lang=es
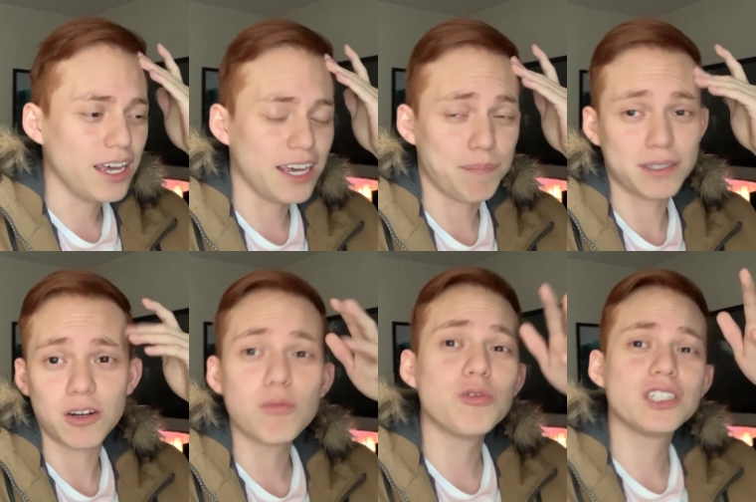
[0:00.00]
eh,
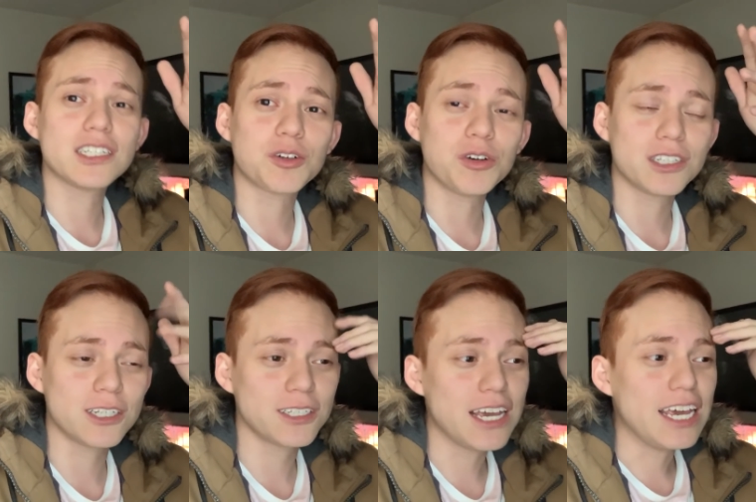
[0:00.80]
pasaron muchas
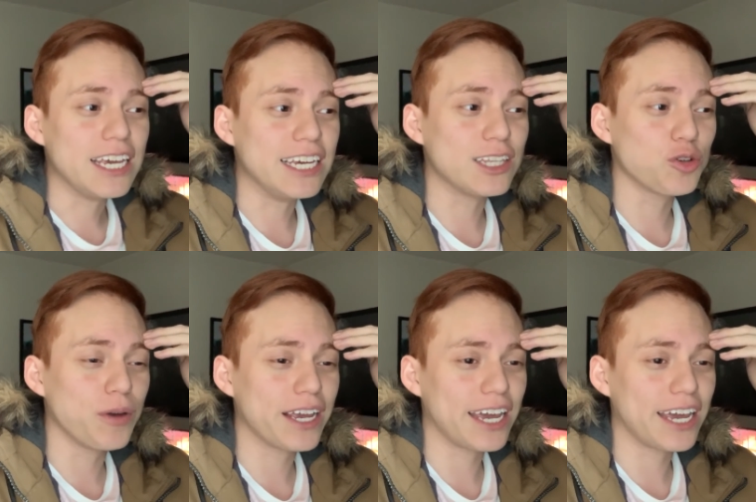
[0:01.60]
cosas y tuve